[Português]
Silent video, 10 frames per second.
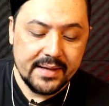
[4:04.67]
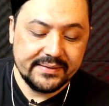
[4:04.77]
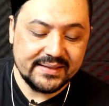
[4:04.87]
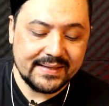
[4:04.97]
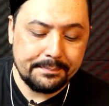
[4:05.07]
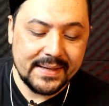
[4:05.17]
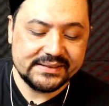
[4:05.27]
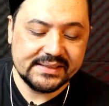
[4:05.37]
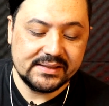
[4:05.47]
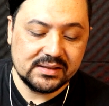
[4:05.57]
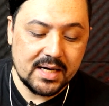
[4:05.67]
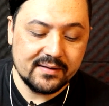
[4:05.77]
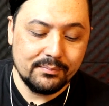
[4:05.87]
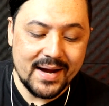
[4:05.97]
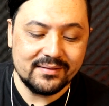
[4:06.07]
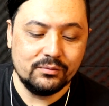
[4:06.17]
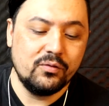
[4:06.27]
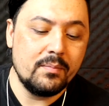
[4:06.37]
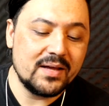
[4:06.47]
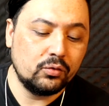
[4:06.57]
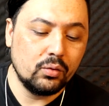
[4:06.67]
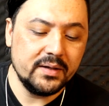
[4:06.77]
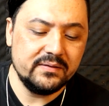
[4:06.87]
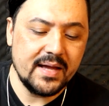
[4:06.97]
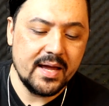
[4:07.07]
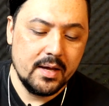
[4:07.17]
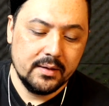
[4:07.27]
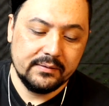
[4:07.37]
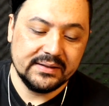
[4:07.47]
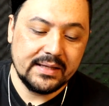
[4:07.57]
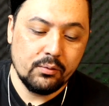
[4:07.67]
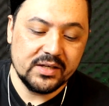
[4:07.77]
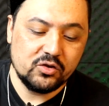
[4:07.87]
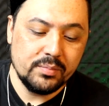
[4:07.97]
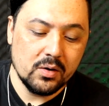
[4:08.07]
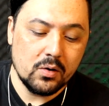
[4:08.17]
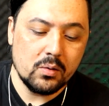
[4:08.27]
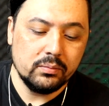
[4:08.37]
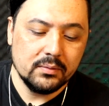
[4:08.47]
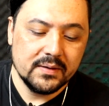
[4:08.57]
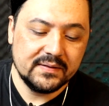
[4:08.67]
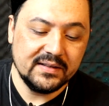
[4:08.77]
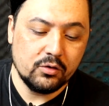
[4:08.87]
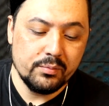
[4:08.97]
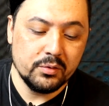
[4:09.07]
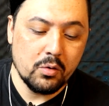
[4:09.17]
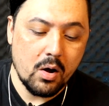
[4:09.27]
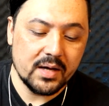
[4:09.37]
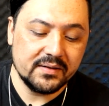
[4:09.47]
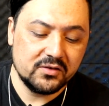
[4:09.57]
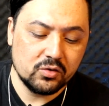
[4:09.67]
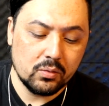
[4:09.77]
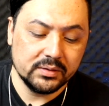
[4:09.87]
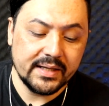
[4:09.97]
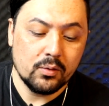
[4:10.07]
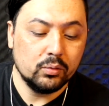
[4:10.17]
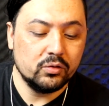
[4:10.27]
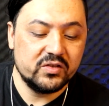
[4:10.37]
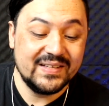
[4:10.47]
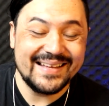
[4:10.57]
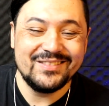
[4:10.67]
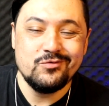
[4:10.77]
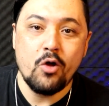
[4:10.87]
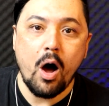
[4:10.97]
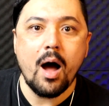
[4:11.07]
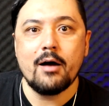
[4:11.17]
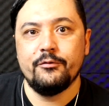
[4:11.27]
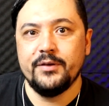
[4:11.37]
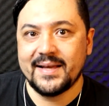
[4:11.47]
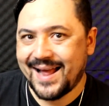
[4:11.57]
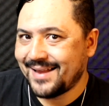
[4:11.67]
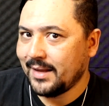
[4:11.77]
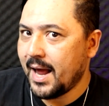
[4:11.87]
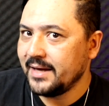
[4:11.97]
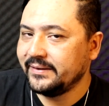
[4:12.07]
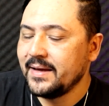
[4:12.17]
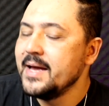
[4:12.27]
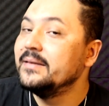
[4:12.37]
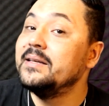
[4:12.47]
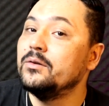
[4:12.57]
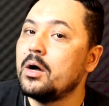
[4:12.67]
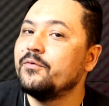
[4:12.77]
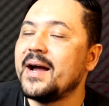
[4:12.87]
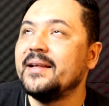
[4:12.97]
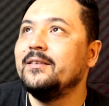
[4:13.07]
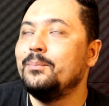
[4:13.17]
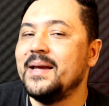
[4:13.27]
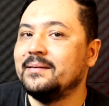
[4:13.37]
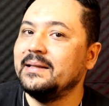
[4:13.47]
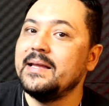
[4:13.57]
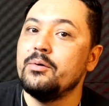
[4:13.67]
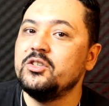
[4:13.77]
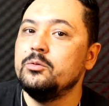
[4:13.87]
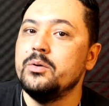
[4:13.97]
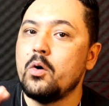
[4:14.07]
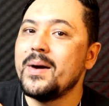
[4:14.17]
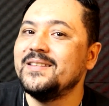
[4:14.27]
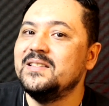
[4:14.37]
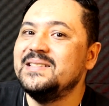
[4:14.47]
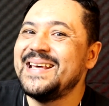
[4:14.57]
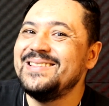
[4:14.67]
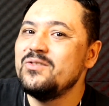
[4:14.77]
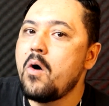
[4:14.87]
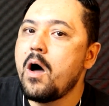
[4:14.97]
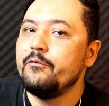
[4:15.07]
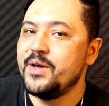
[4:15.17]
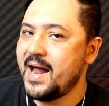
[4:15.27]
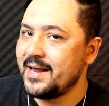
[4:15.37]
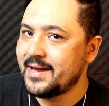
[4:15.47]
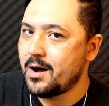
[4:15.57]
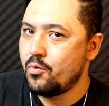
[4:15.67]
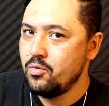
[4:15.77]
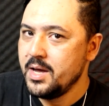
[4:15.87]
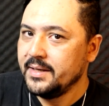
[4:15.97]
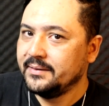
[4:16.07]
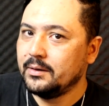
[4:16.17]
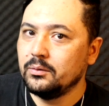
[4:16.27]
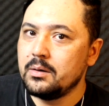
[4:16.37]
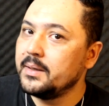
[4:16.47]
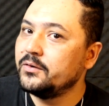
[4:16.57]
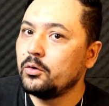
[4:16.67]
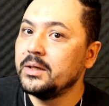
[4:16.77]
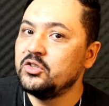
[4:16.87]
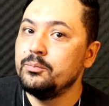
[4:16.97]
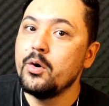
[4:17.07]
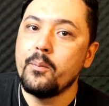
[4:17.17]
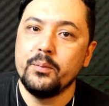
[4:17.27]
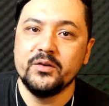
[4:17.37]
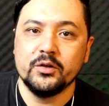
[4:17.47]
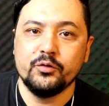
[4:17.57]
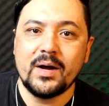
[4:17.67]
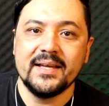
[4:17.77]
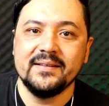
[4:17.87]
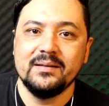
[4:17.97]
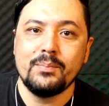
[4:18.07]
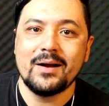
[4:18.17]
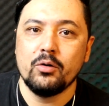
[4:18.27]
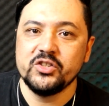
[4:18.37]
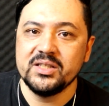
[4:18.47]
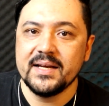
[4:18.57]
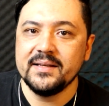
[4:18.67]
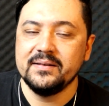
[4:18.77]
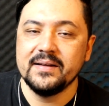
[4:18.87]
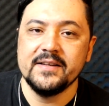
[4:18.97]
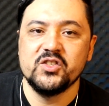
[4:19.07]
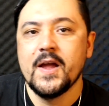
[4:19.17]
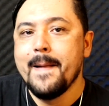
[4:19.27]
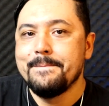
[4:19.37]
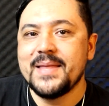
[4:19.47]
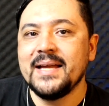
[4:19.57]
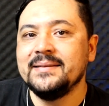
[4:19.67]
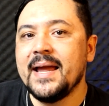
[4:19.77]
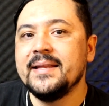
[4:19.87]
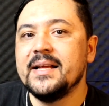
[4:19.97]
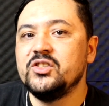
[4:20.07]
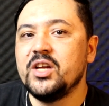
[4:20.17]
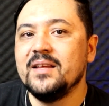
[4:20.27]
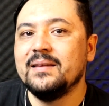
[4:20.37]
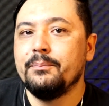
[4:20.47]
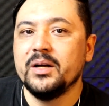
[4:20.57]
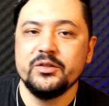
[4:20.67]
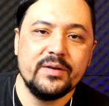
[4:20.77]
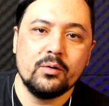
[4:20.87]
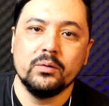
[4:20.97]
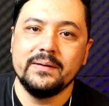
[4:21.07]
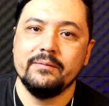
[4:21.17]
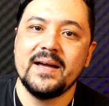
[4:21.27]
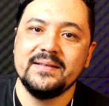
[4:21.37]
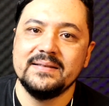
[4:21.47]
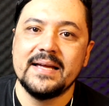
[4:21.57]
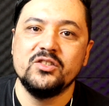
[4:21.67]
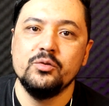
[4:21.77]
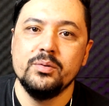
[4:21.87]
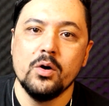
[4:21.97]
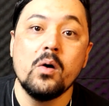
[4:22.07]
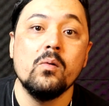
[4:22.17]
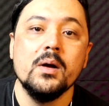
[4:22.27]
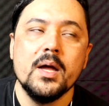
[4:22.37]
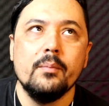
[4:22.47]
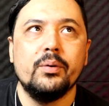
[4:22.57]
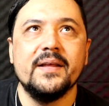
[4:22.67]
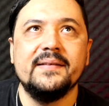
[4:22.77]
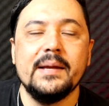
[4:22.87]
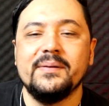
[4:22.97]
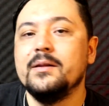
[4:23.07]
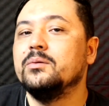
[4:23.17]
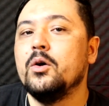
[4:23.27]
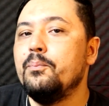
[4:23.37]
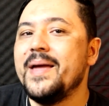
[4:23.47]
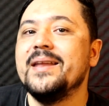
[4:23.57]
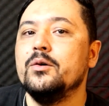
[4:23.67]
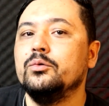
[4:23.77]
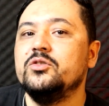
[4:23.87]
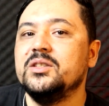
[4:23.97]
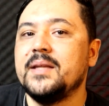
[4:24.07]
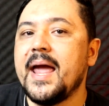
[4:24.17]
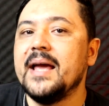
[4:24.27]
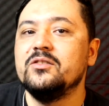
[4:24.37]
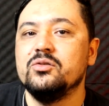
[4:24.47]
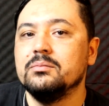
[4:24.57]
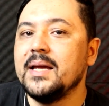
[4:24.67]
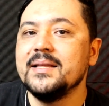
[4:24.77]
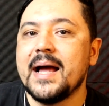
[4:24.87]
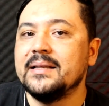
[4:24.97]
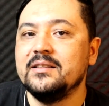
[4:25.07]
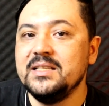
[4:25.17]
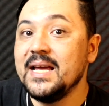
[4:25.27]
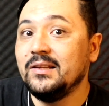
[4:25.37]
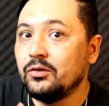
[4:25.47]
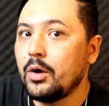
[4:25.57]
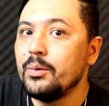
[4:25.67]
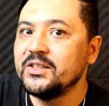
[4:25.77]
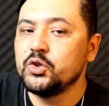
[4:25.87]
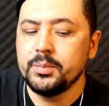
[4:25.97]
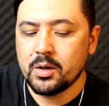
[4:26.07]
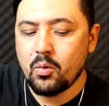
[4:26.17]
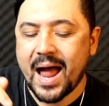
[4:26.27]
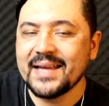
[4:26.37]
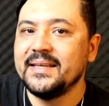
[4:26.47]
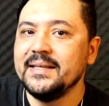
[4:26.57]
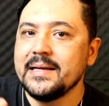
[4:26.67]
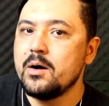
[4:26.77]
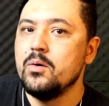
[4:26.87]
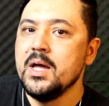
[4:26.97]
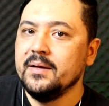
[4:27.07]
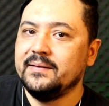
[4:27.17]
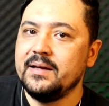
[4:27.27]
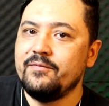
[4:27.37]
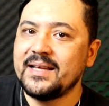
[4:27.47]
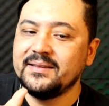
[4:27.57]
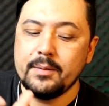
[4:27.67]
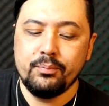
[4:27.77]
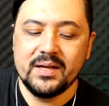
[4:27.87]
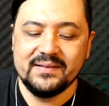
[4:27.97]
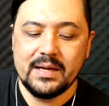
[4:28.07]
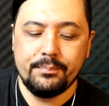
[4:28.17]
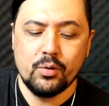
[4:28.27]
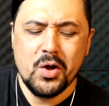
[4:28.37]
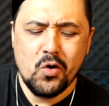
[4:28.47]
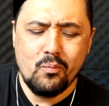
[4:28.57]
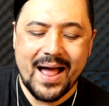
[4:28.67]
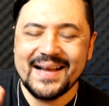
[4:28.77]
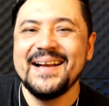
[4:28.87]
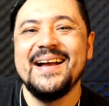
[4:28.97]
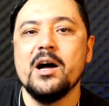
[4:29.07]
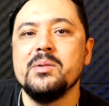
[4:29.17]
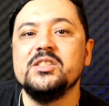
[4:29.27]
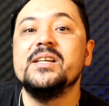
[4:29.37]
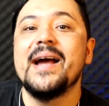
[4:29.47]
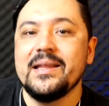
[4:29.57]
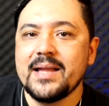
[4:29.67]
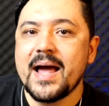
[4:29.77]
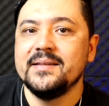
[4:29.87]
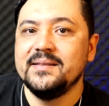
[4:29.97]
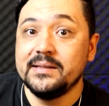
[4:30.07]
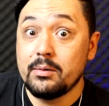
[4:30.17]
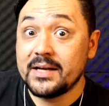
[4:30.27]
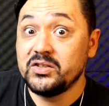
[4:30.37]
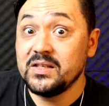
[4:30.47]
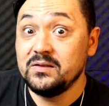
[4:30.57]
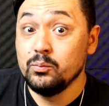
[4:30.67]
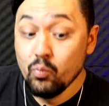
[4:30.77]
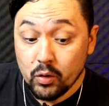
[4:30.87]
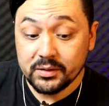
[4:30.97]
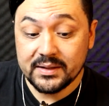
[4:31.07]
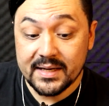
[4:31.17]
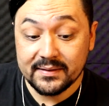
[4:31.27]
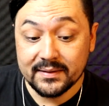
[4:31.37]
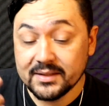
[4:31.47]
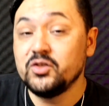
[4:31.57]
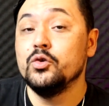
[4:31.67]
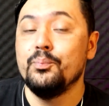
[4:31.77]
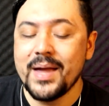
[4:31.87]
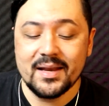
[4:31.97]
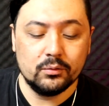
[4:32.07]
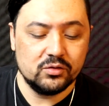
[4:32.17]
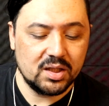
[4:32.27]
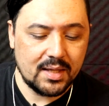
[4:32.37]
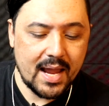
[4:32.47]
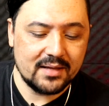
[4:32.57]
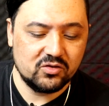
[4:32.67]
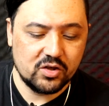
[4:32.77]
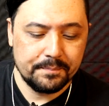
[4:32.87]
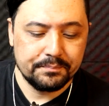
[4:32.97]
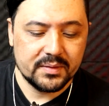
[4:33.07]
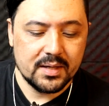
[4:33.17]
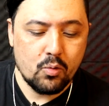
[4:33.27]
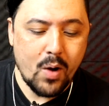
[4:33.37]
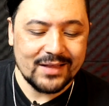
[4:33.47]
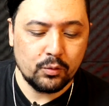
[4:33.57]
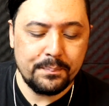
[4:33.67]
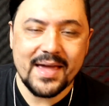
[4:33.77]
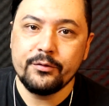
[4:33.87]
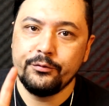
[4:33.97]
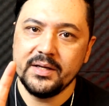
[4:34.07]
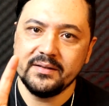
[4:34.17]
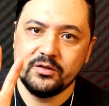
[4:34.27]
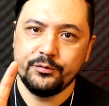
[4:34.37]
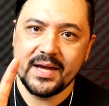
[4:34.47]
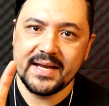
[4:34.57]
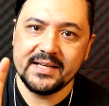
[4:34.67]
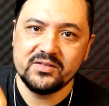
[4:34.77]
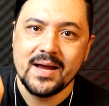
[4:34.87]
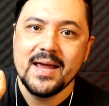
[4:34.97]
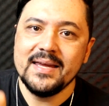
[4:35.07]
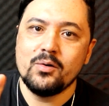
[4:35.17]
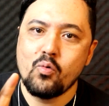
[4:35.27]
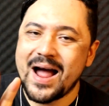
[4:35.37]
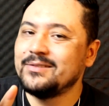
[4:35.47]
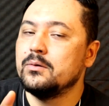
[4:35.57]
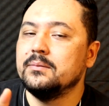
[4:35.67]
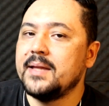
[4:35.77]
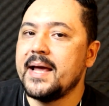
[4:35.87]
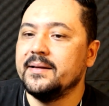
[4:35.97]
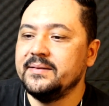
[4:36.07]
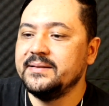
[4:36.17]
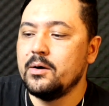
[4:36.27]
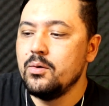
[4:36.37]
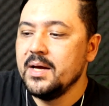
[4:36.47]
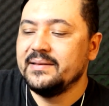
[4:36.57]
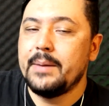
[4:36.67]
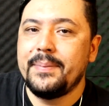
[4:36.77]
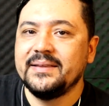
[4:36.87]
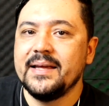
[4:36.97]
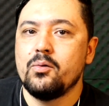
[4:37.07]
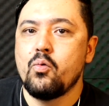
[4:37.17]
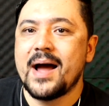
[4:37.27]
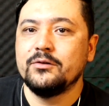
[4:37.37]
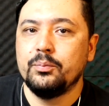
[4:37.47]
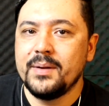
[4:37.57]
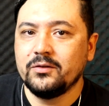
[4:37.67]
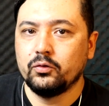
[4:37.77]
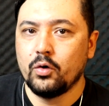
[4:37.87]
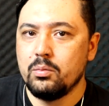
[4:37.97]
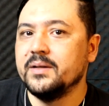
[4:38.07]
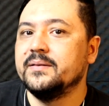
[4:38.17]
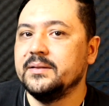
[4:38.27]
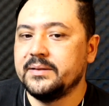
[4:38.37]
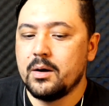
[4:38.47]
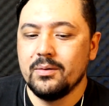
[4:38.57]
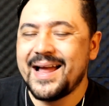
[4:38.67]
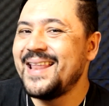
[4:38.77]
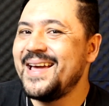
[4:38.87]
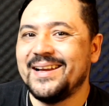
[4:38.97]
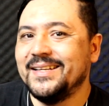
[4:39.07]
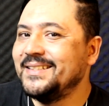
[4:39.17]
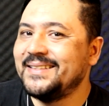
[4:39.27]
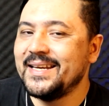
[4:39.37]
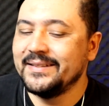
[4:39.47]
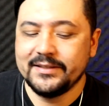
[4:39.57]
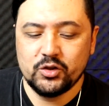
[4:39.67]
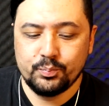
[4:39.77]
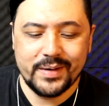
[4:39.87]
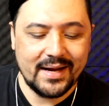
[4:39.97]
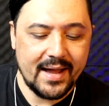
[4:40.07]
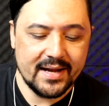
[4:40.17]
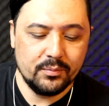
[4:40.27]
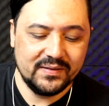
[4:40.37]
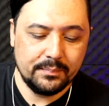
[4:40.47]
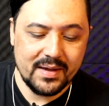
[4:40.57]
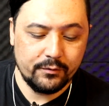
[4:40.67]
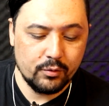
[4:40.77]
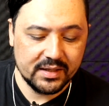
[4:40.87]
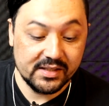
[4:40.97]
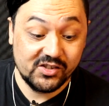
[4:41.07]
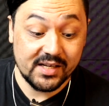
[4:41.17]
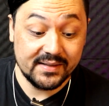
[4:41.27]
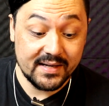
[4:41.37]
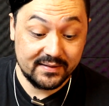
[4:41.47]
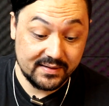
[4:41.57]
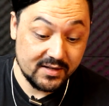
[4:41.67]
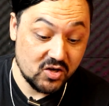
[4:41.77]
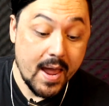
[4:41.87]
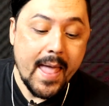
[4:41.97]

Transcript: Nessa parte que te traz mais informações, né? Você vai ter o HBO, 5 mil horas de conteúdo, 19 canais. 19 canais, pensa, você tem o HBO mais 19 canal. Então não é só HBO, por isso que eu te falei que esse pacote é interessante. Na internet aí você pode ver quando você vai assinar HBO, por exemplo, se não tem um período de teste, não tem nada, e é só o HBO. Aqui não, você vai ter, por exemplo, uma gama de canais, então achei isso muito interessante e o período de teste quatro perfis diferentes e quatro telas. Então dá para ter quatro pessoas. Então, galera, interessante pra caramba esse perfil aqui, achei interessante.